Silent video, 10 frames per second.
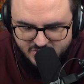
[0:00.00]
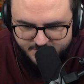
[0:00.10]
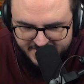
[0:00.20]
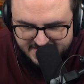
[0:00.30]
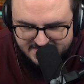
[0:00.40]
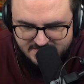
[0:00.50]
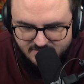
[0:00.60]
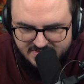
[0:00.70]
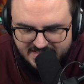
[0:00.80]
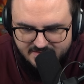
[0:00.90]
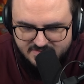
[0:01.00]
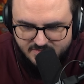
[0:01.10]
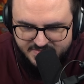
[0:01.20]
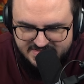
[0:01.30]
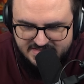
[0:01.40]
sprichst und dann so
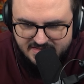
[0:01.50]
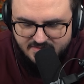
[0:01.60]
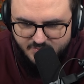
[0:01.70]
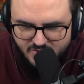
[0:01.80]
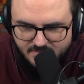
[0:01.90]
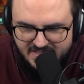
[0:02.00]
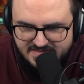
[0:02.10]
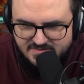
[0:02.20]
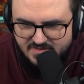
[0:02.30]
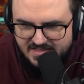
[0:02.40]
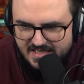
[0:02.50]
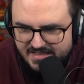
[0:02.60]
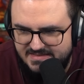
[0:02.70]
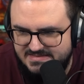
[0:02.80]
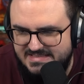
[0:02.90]
ein bisschen die Mühe machst, so dann
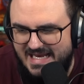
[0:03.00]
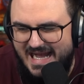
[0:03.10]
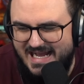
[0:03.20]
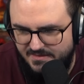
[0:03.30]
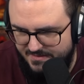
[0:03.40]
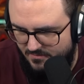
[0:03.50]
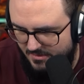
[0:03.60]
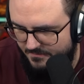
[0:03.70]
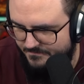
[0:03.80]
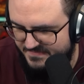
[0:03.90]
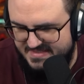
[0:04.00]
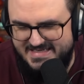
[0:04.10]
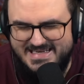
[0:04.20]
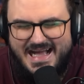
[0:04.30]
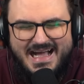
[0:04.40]
kann das Jahre dauern.
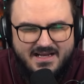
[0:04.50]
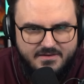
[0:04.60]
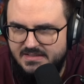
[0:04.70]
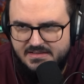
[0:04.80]
Jahre.